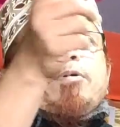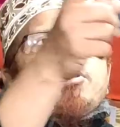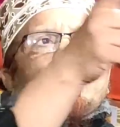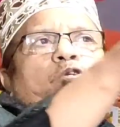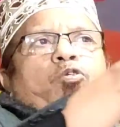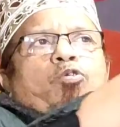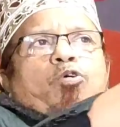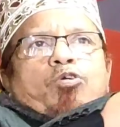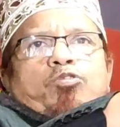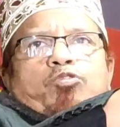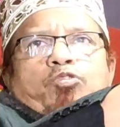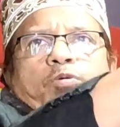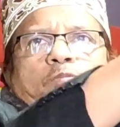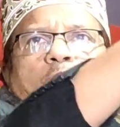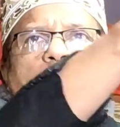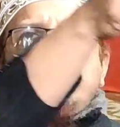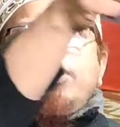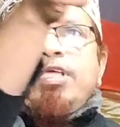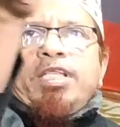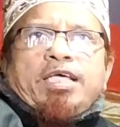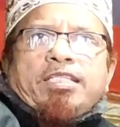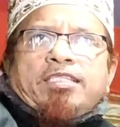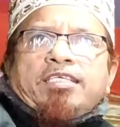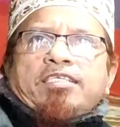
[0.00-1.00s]
আমি কত
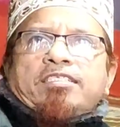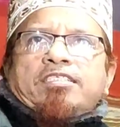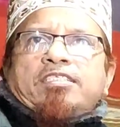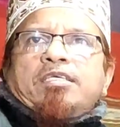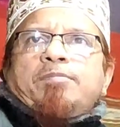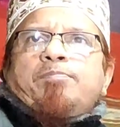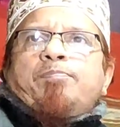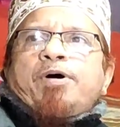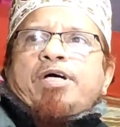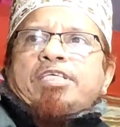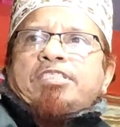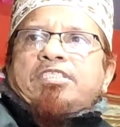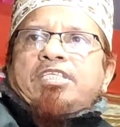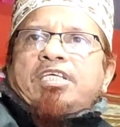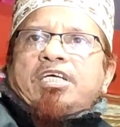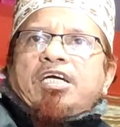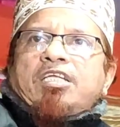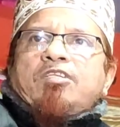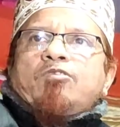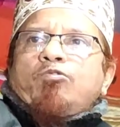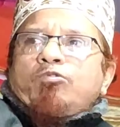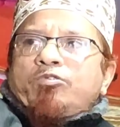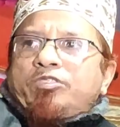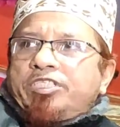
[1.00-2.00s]
মহিলা দেখছি পাঁচ
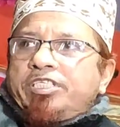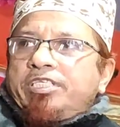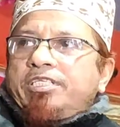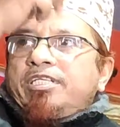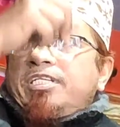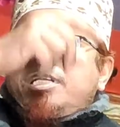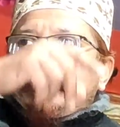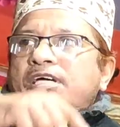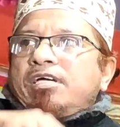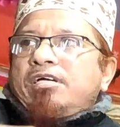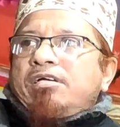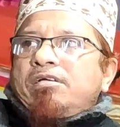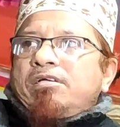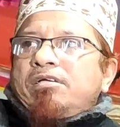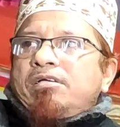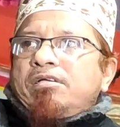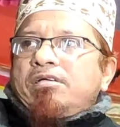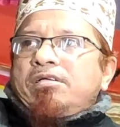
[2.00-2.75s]
টাকা নোট চিনে না